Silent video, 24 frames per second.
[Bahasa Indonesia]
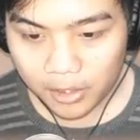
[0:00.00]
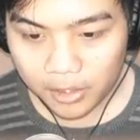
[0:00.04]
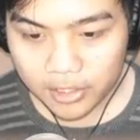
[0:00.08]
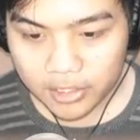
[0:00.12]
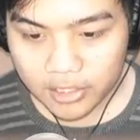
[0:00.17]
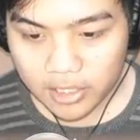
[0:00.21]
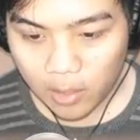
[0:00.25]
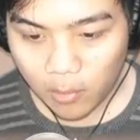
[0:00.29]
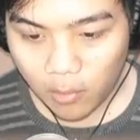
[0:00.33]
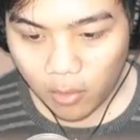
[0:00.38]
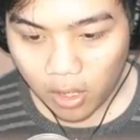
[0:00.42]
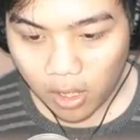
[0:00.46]

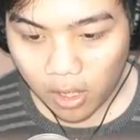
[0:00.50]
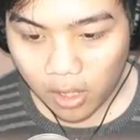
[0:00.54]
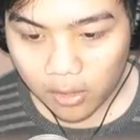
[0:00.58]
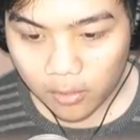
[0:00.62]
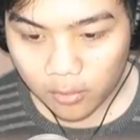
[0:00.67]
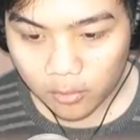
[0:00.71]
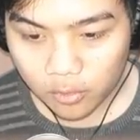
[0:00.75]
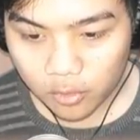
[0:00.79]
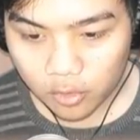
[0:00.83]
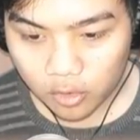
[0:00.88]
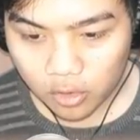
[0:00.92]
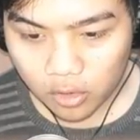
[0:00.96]

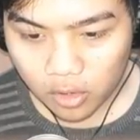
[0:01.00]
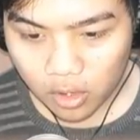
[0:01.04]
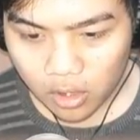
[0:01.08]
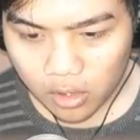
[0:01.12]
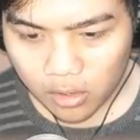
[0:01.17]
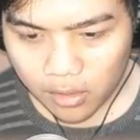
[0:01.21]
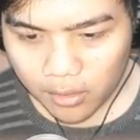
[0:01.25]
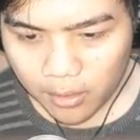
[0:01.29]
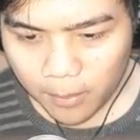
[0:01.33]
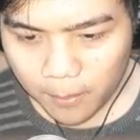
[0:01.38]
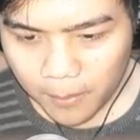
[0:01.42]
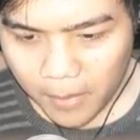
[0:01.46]
Disewakan untuk
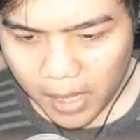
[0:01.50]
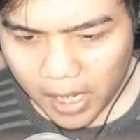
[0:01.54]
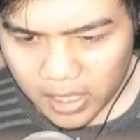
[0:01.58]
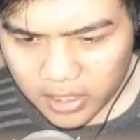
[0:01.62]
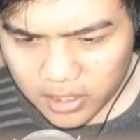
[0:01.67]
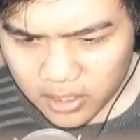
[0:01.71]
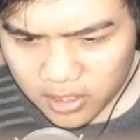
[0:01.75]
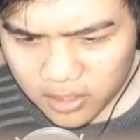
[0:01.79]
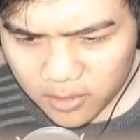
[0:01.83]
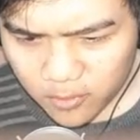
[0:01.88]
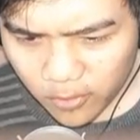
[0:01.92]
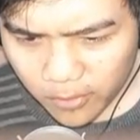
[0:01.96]

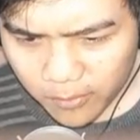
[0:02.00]
mahasiswi